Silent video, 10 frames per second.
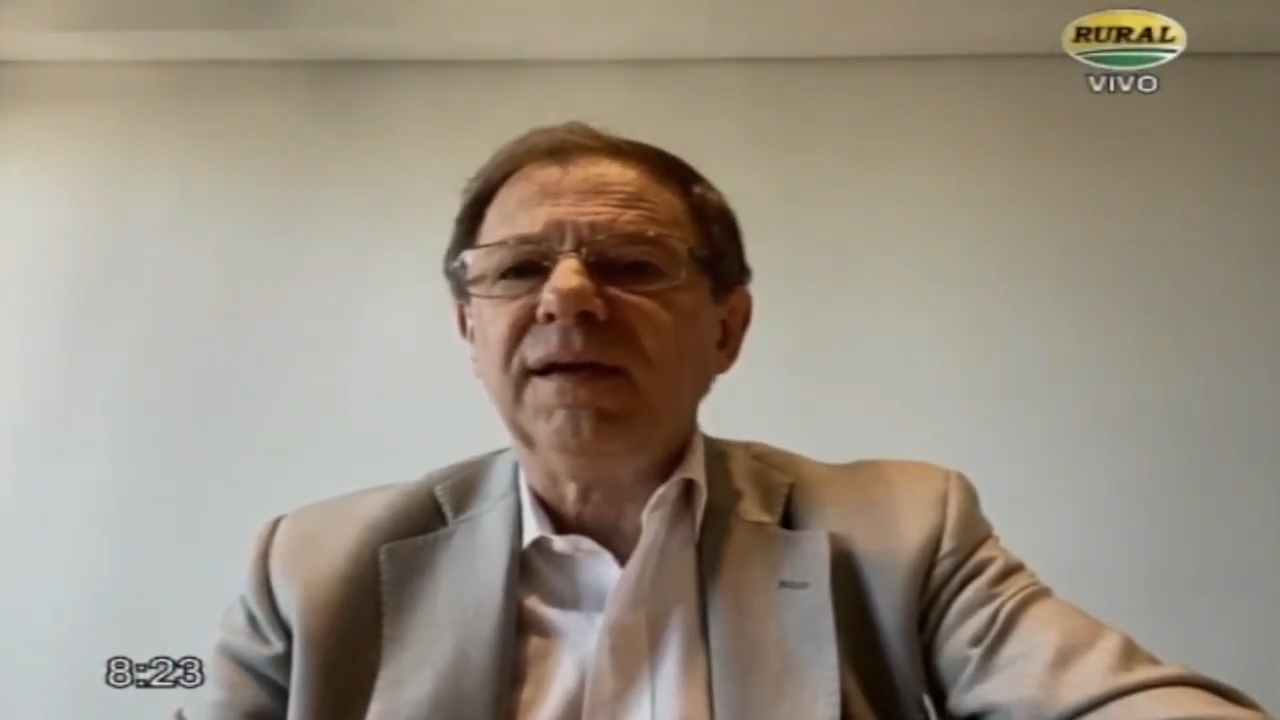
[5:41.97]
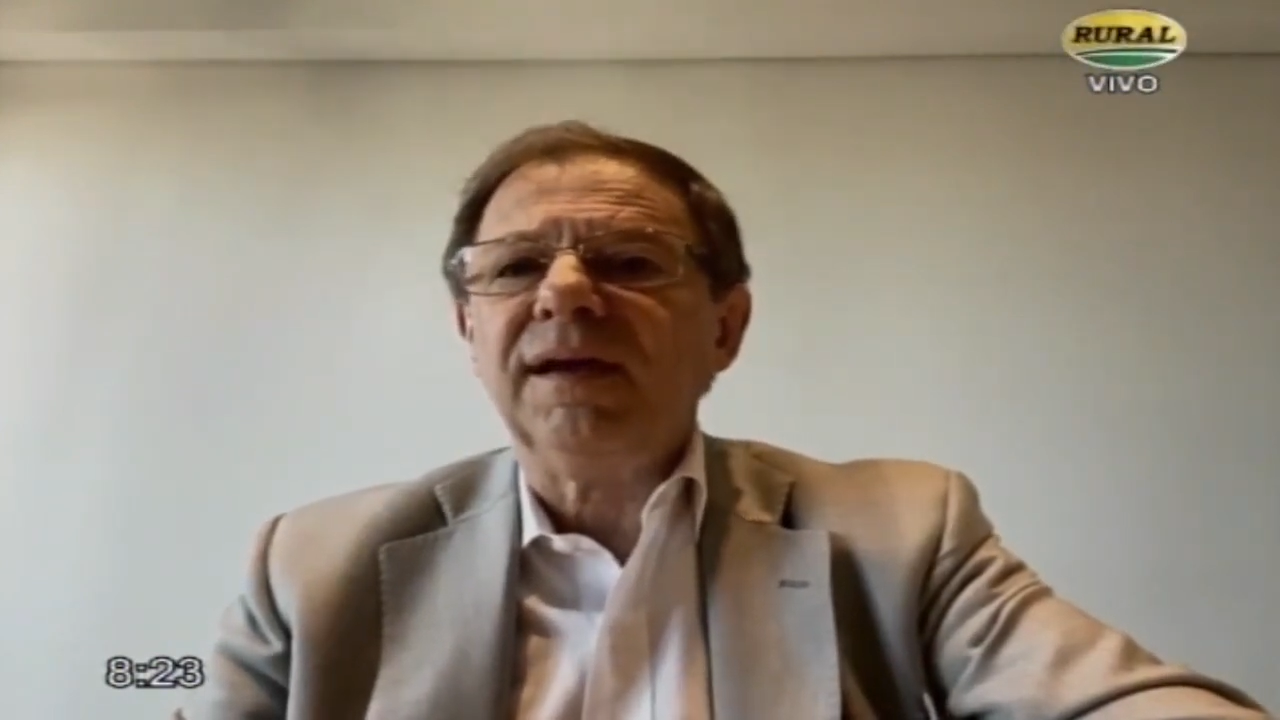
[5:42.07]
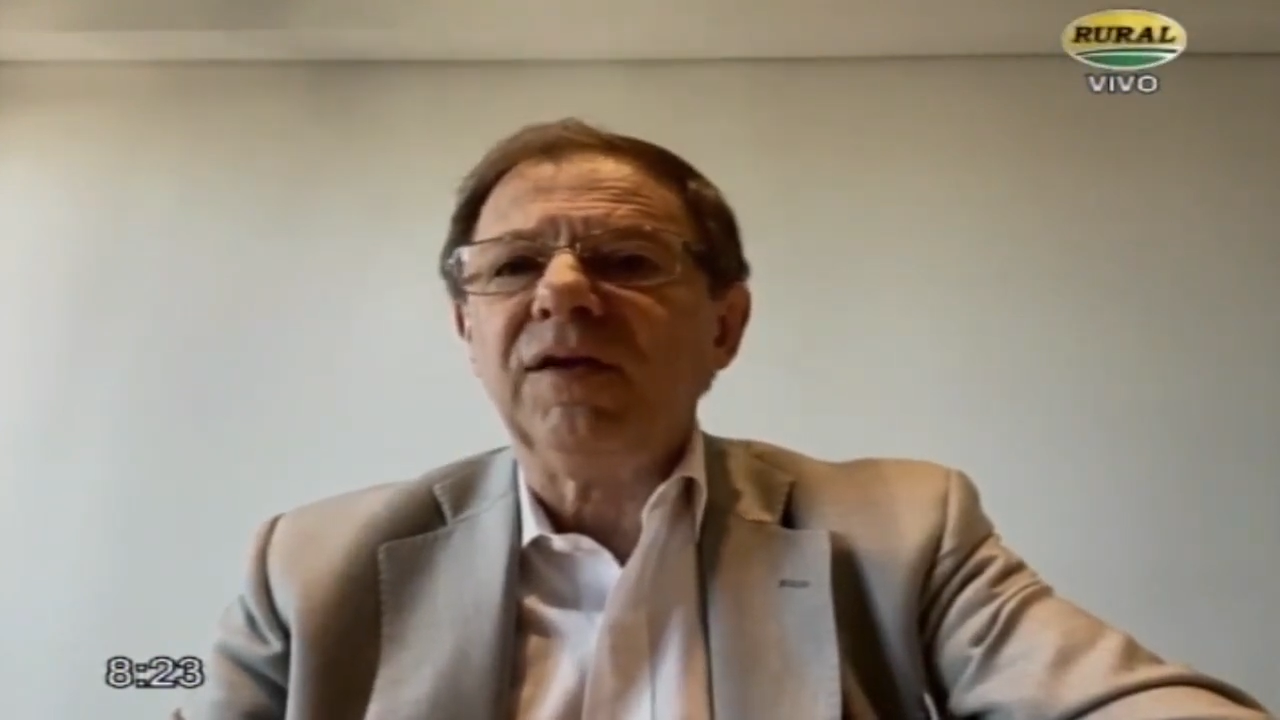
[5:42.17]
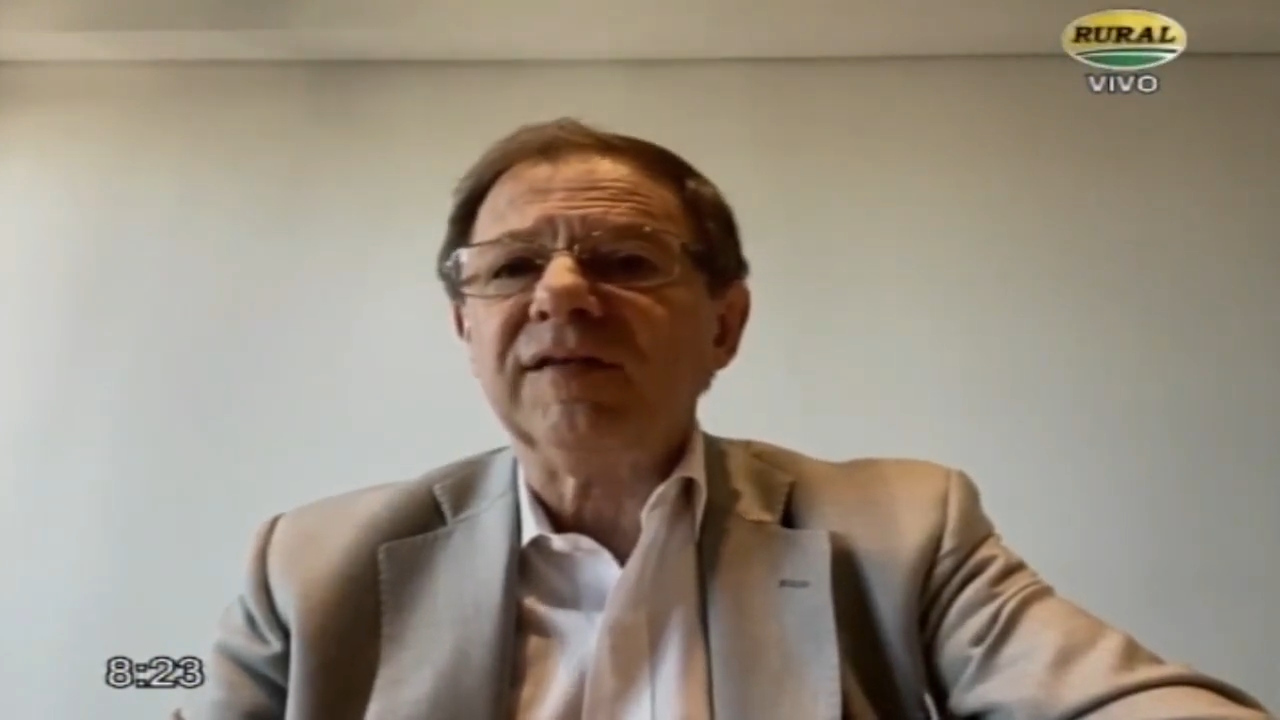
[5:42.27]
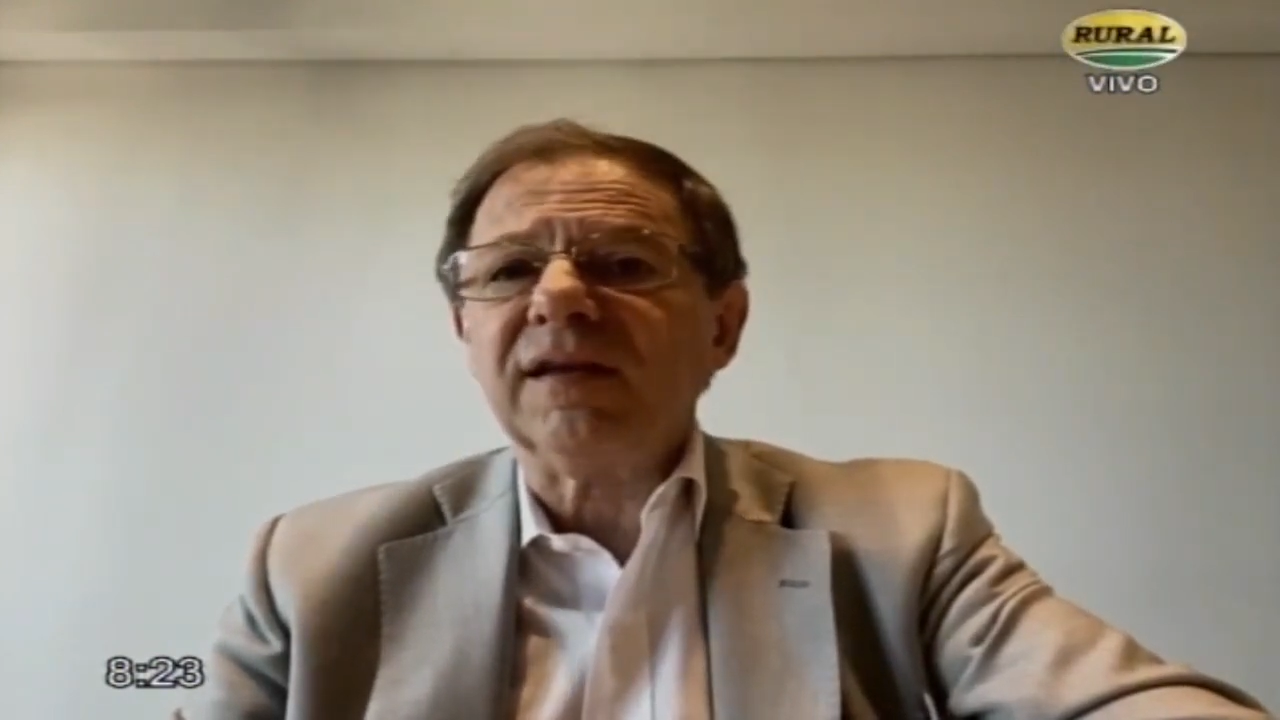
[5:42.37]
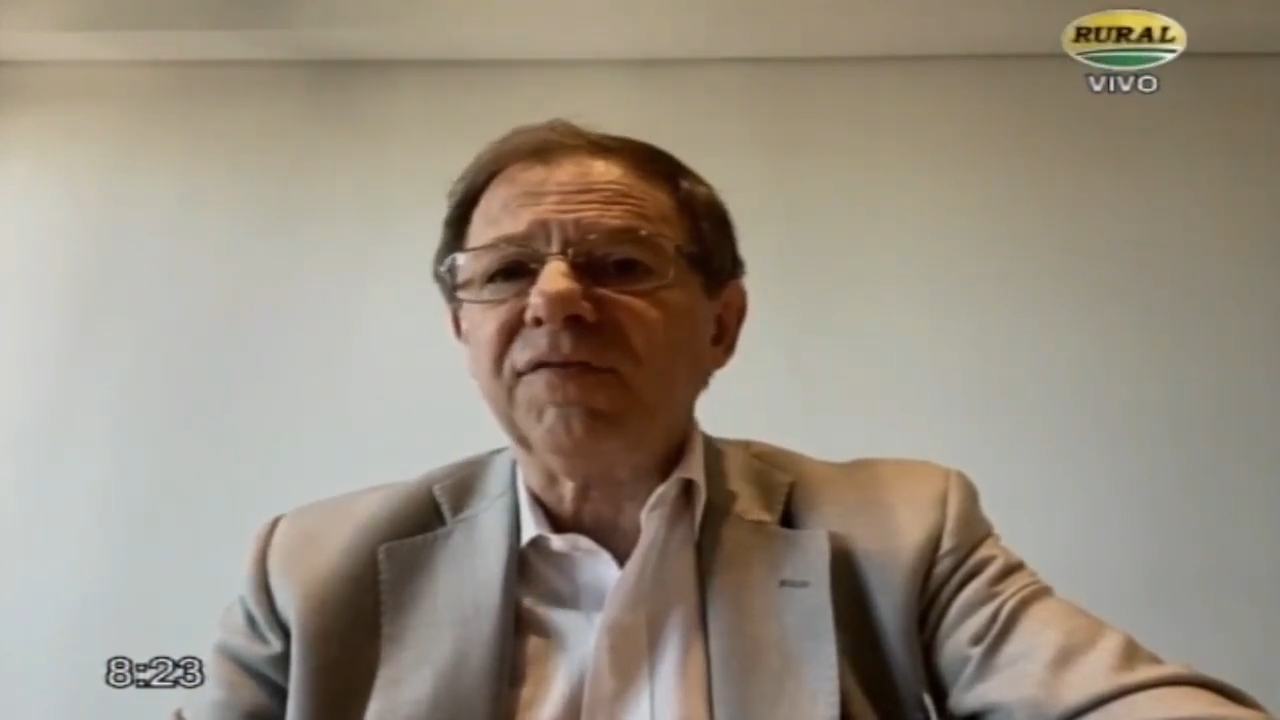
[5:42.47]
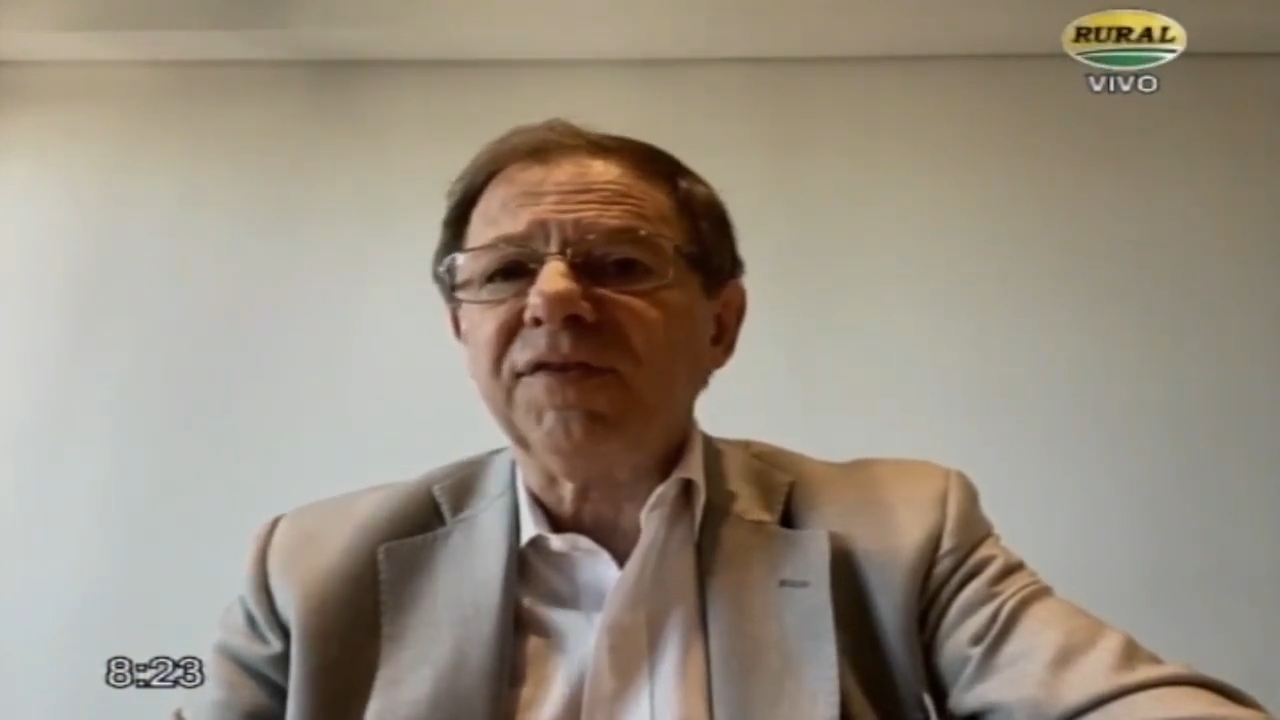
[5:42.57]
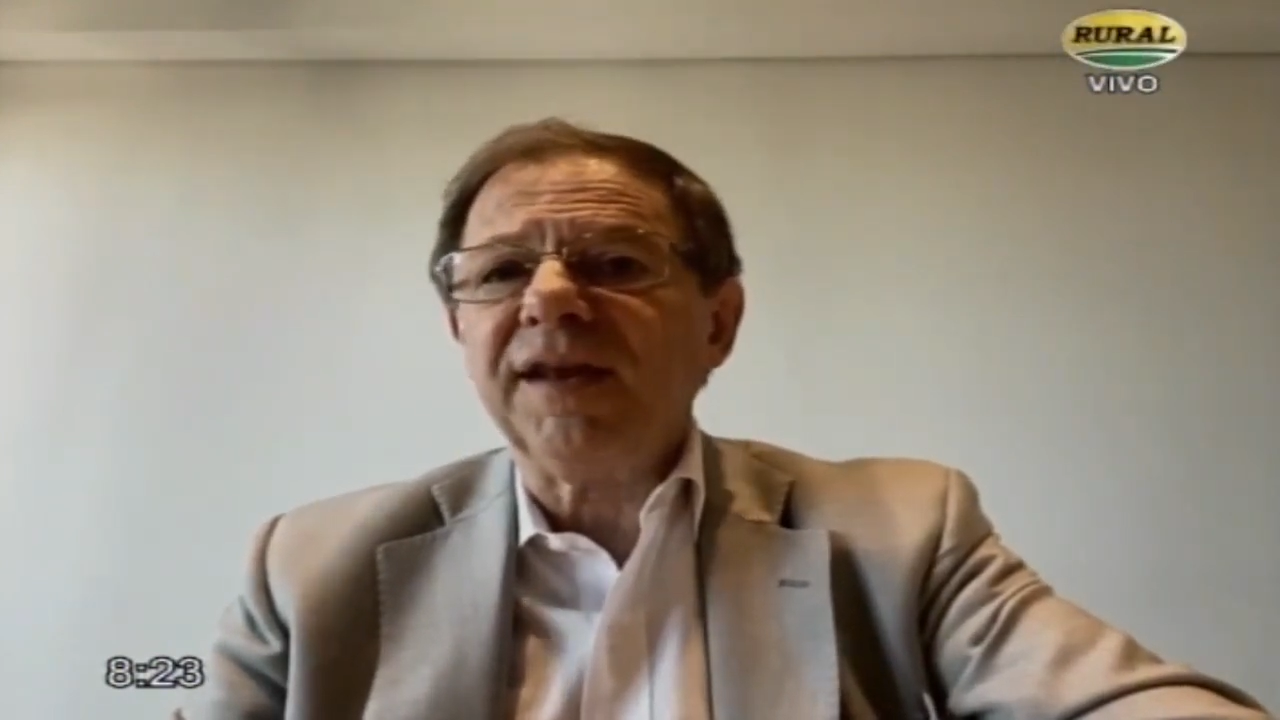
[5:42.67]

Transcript: que se refiere a